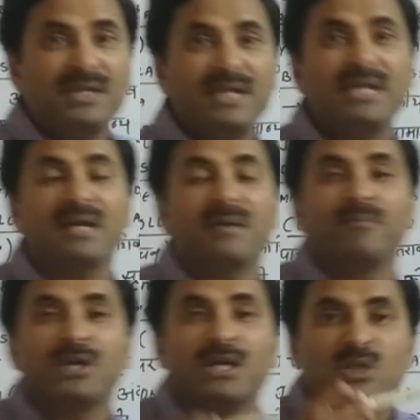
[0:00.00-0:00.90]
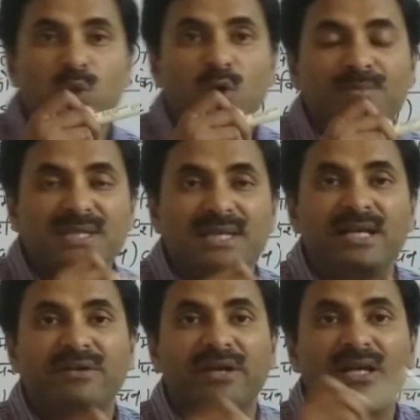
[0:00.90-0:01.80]
है देखिए इसको हम
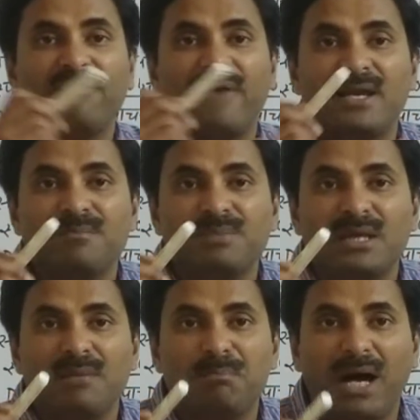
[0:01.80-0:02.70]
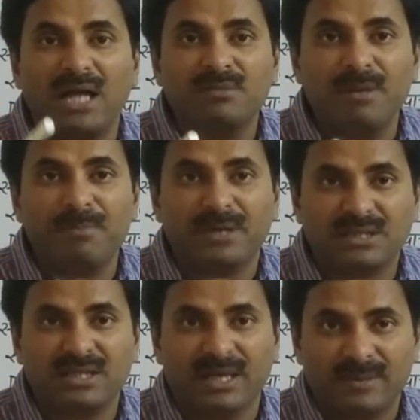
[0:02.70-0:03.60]
सिलेंट्रेटा फाइलम के बाद में
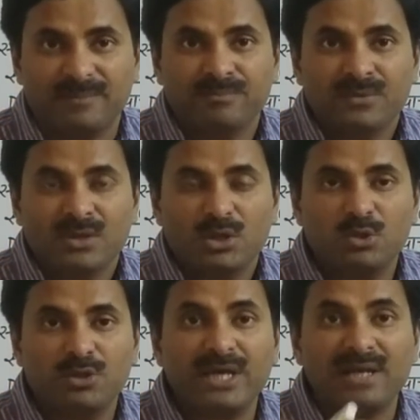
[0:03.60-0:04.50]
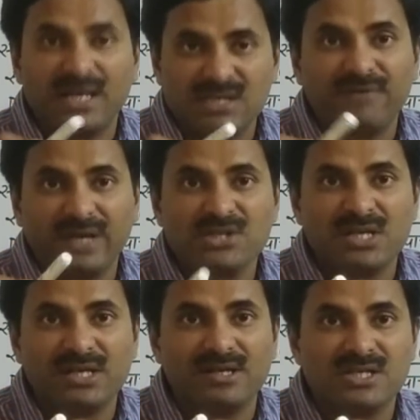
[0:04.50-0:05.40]
पढ़ते हैं ओके
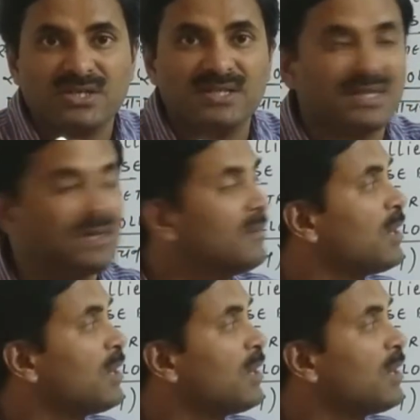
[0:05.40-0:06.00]
क्लासिफिकेशन की दृष्टि से